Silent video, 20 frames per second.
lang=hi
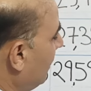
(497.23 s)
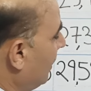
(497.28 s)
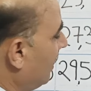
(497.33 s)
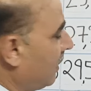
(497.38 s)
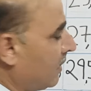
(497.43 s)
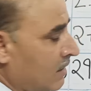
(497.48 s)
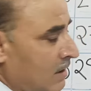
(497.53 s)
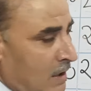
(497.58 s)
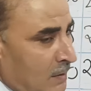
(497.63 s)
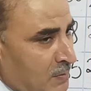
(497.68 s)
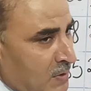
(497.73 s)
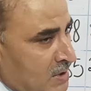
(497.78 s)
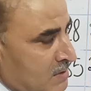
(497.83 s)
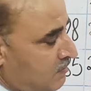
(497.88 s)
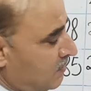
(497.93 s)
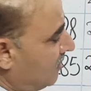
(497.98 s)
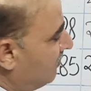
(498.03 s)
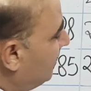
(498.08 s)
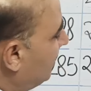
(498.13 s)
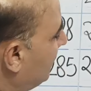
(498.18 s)
अगर यहाँ पे
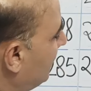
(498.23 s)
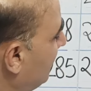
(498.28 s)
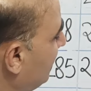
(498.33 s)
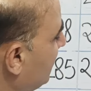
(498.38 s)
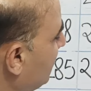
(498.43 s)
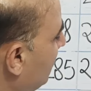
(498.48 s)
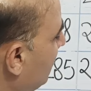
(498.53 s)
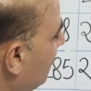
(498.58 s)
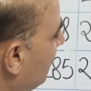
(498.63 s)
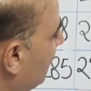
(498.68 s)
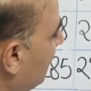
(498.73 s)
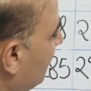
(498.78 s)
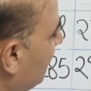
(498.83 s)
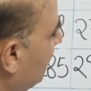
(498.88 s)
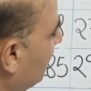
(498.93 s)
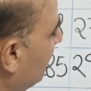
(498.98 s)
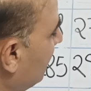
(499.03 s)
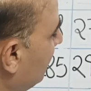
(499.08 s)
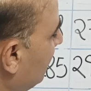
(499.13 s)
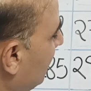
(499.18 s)
इसमें हम ए बी जोड़
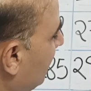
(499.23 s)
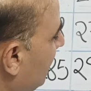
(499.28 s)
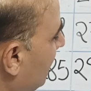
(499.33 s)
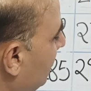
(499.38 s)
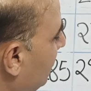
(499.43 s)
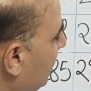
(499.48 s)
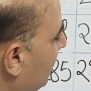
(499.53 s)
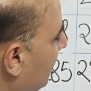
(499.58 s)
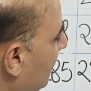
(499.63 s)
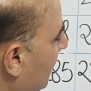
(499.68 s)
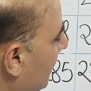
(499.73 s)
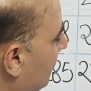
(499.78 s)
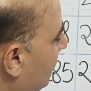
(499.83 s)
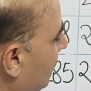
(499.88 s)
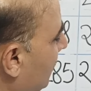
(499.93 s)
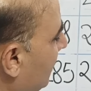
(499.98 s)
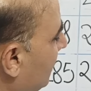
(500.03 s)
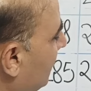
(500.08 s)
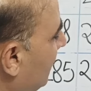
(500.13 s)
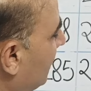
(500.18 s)

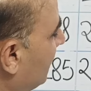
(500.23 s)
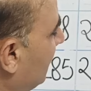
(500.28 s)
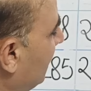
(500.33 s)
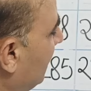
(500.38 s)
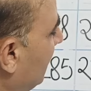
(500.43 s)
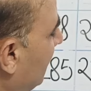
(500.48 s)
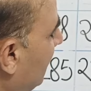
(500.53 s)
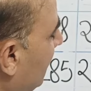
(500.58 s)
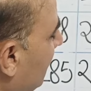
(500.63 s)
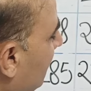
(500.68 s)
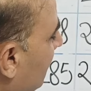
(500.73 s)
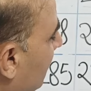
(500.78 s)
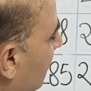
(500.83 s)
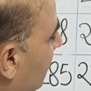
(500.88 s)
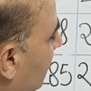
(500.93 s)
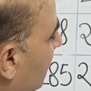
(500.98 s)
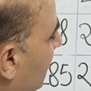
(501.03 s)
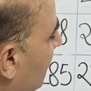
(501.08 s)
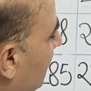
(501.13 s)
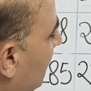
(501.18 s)
कैलकुलेट करते हैं
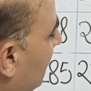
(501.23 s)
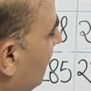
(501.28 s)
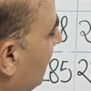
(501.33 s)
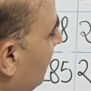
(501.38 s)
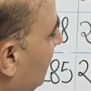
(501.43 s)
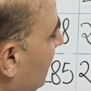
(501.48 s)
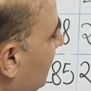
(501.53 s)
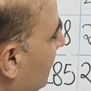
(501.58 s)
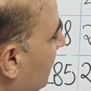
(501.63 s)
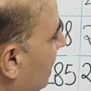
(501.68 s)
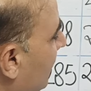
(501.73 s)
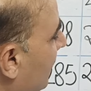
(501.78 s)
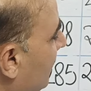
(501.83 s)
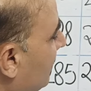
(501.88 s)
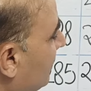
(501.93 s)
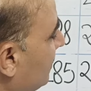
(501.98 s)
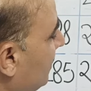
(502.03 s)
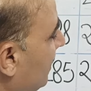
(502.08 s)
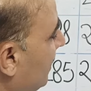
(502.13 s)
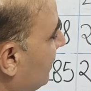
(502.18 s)
तो ये तकरीबन
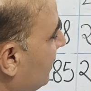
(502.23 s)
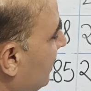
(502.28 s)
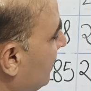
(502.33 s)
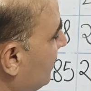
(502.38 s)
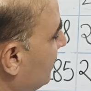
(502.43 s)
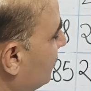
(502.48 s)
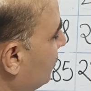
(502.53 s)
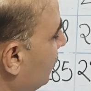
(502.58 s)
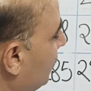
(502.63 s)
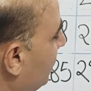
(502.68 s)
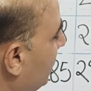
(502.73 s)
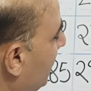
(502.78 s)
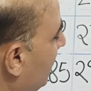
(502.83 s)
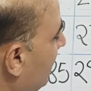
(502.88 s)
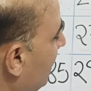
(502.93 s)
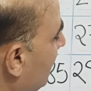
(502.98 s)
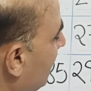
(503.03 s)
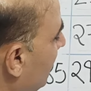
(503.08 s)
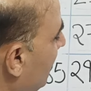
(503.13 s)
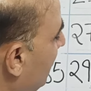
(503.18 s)
साढ़े तैंतीस सौ रुपये
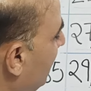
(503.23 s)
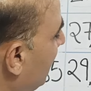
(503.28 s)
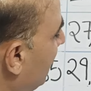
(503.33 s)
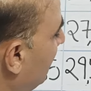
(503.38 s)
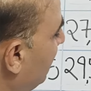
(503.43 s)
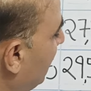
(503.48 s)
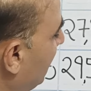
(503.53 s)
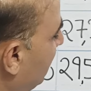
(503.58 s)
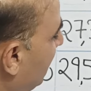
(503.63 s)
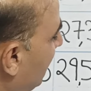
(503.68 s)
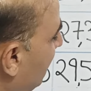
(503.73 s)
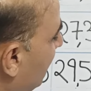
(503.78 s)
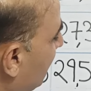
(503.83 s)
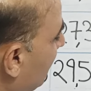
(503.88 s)
का बेनिफिट पर